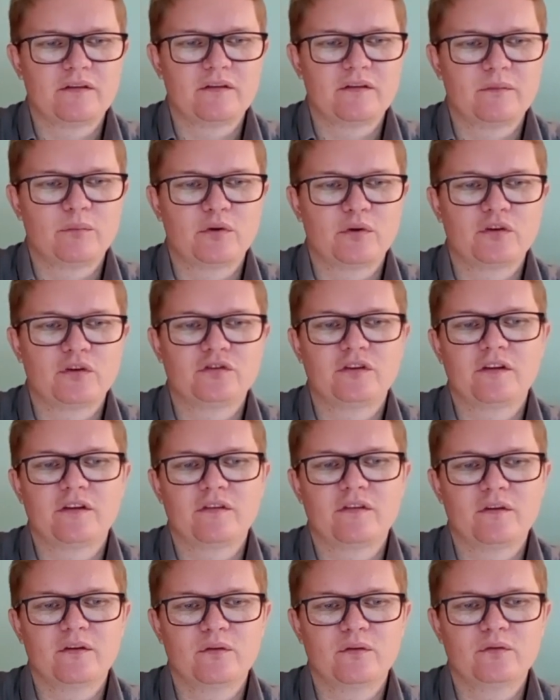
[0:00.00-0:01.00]

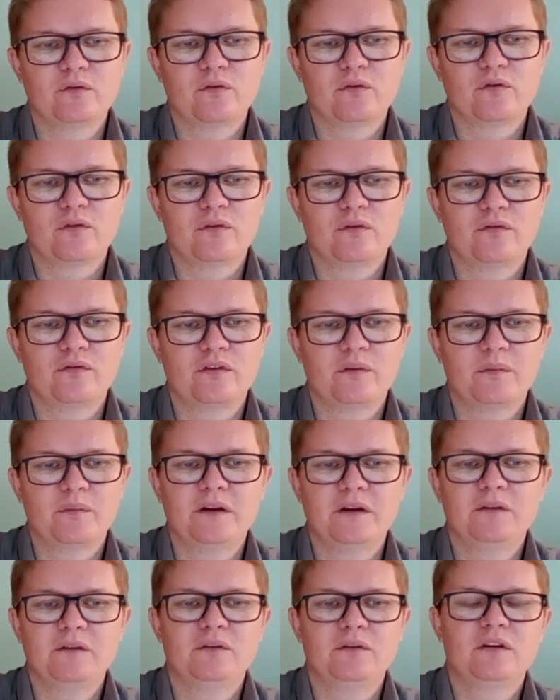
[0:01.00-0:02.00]
projeção do
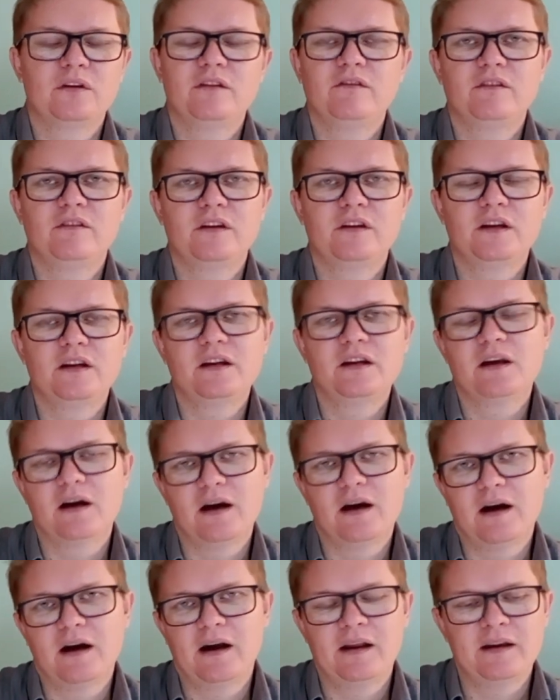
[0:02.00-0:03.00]
sofrimento que viria
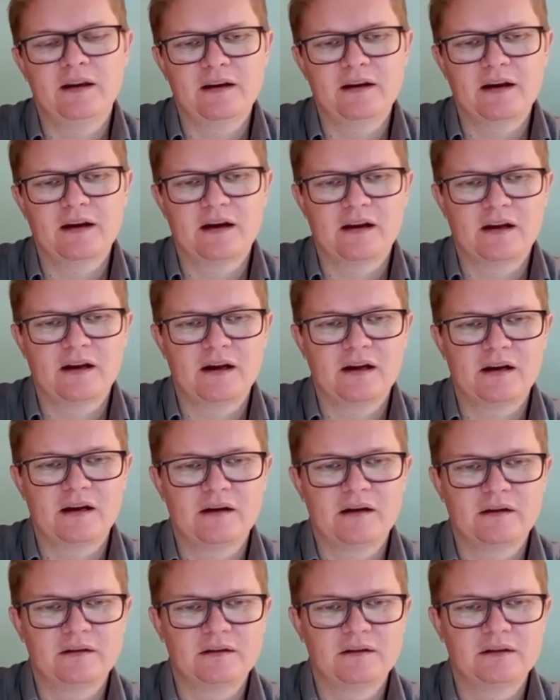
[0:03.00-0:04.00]
a encarar
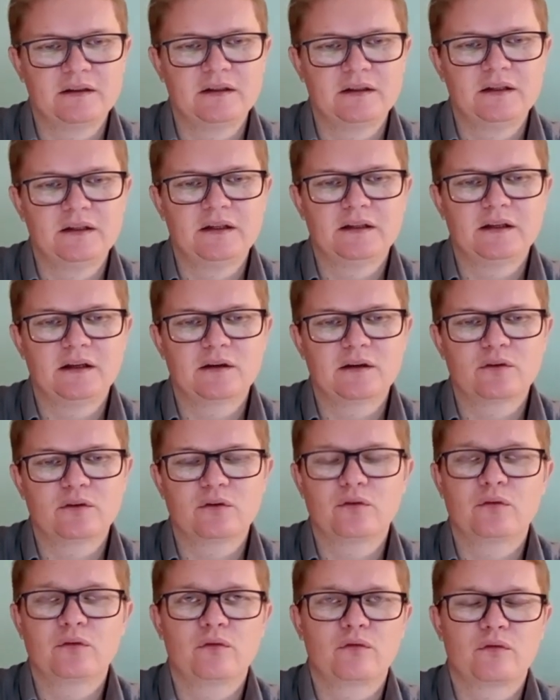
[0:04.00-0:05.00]
na
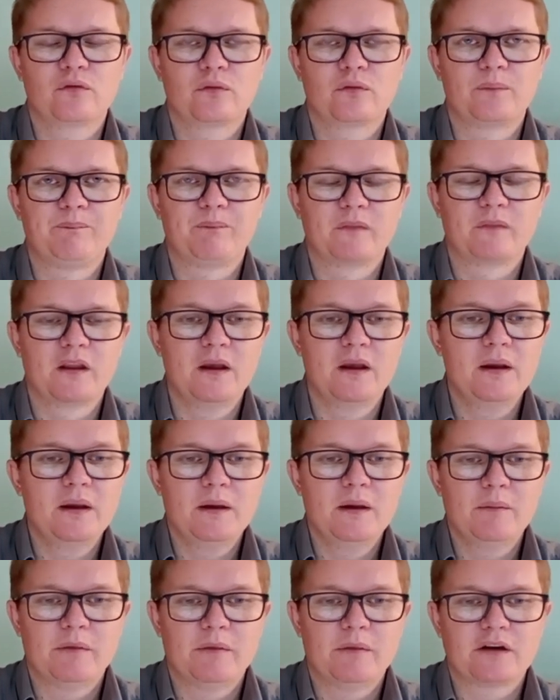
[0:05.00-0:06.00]
cruz.
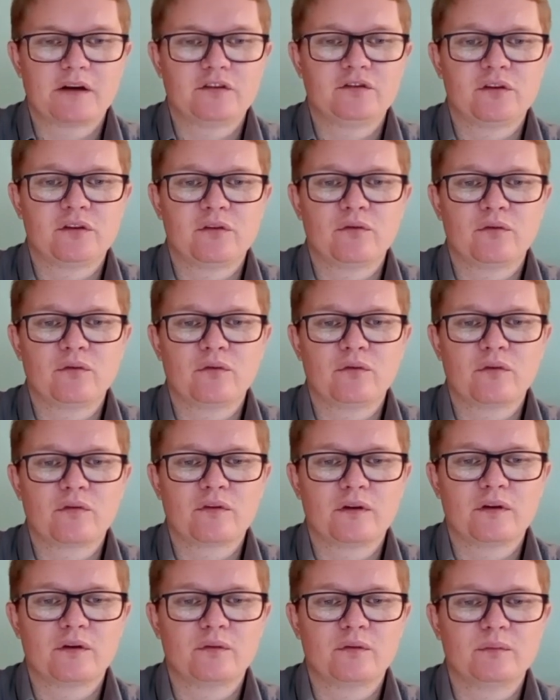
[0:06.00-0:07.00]
Para Jesus, o
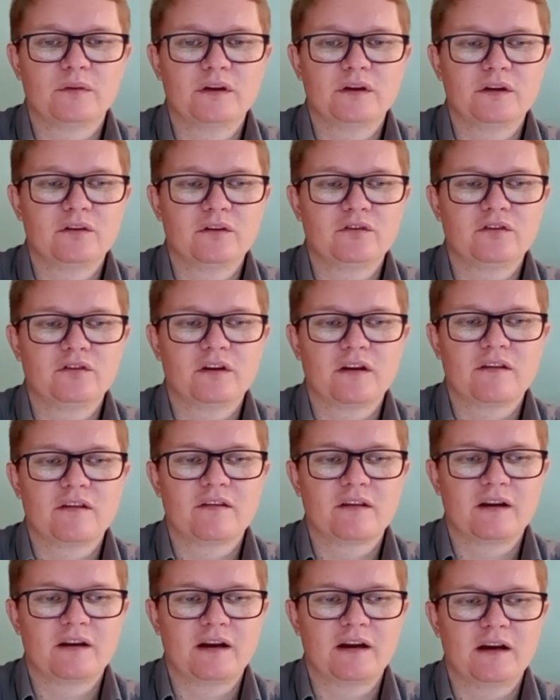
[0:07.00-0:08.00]
ser humano
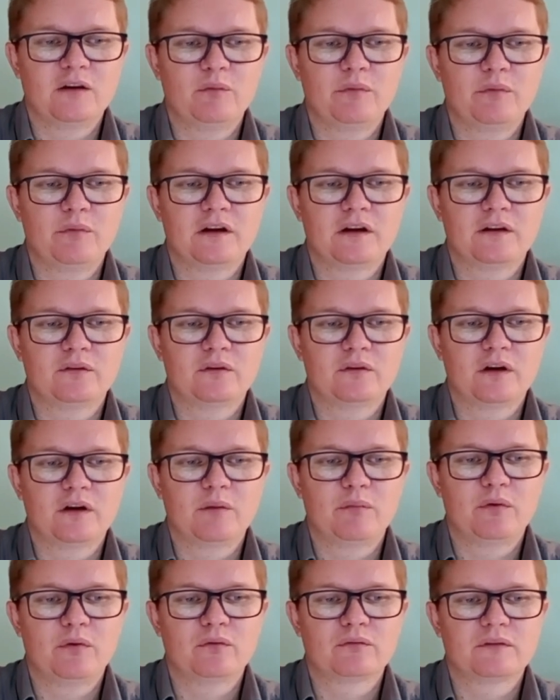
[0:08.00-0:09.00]
dilacerado pela dor
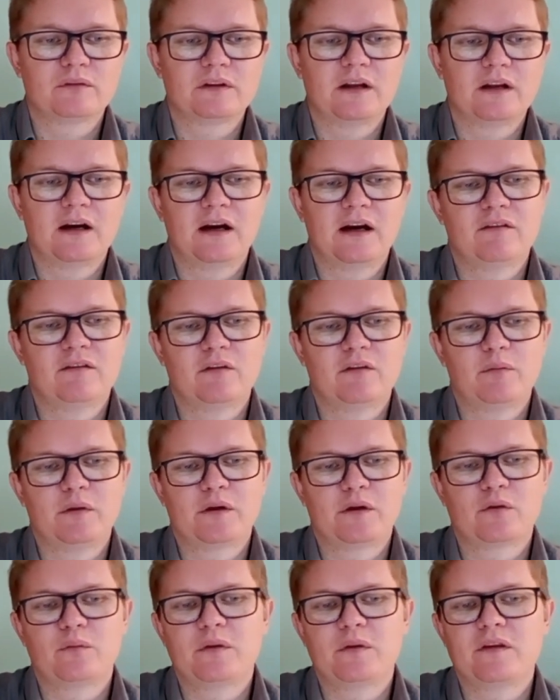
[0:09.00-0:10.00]
apontava
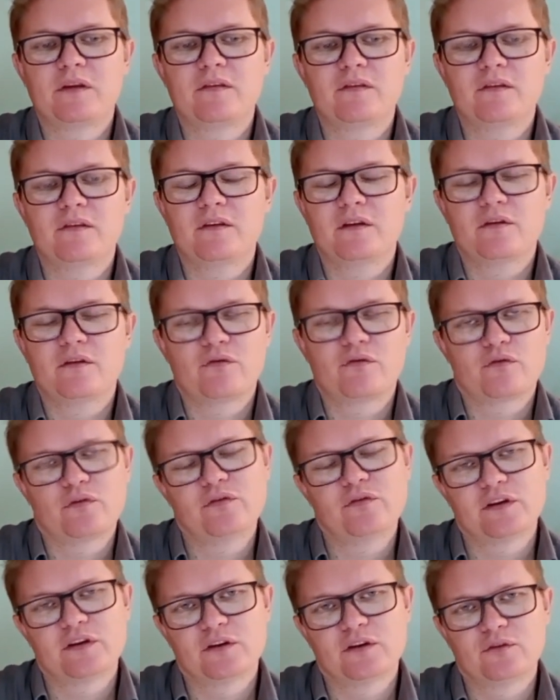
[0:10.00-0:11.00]
para o Messias
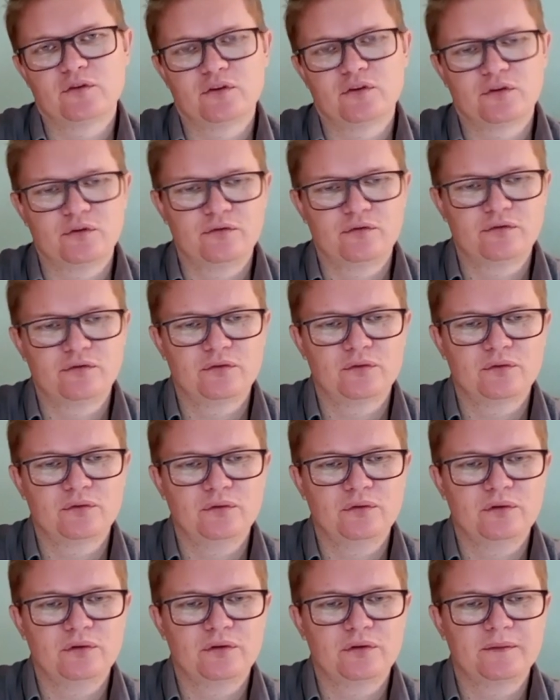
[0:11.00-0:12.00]
sofredor do
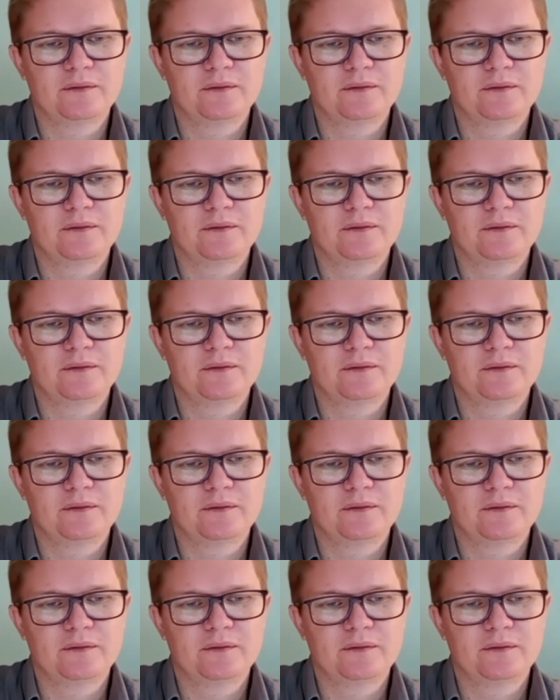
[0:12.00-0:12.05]
futuro.